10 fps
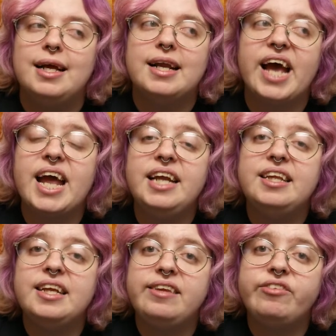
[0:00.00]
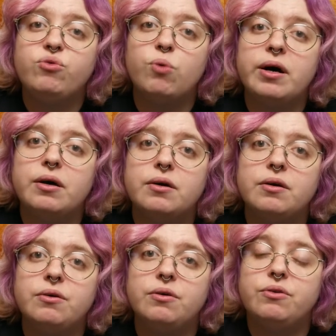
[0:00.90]
la réalité de l'histoire
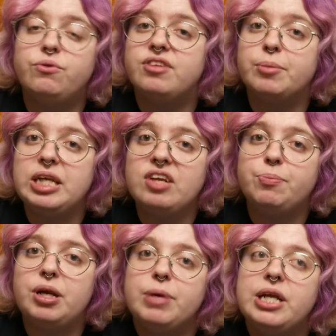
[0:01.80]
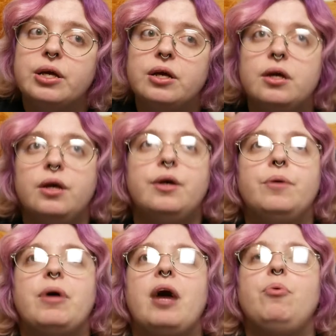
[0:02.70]
de Sabrina Spellman
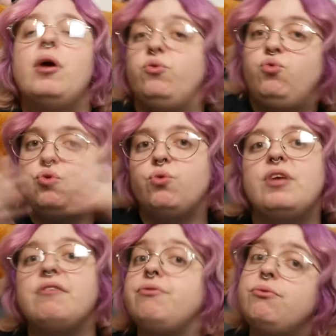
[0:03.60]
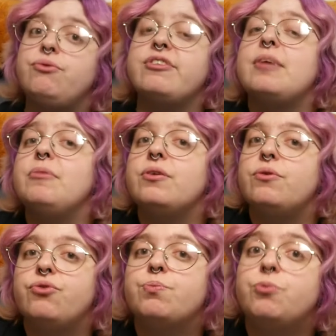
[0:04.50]
par rapport à tout ce qu'on a vu jusqu'à
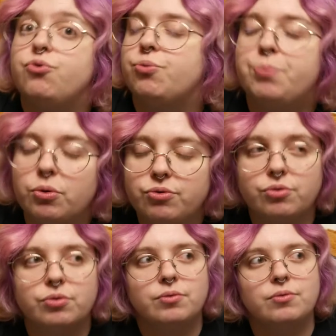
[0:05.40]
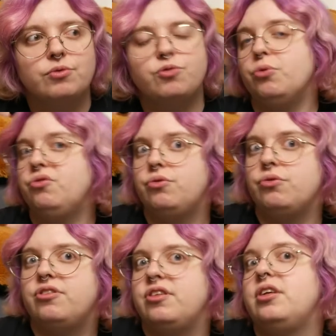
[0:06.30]
maintenant, je, je pense. Je pense que
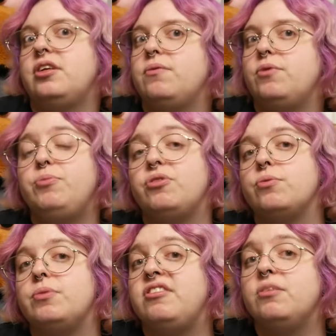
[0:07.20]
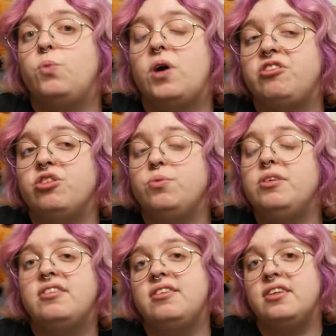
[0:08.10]
c'est. Oui, puisque basiquement Archie
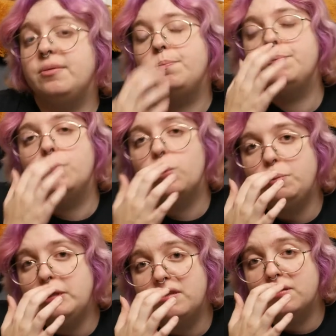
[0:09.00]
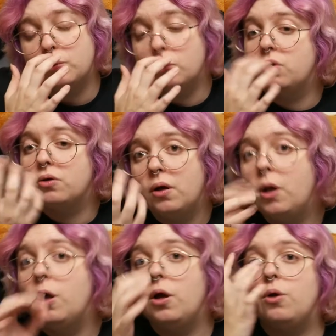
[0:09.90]
Comics, c'est des comics, donc
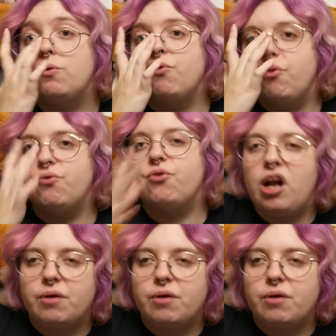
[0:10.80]
voilà.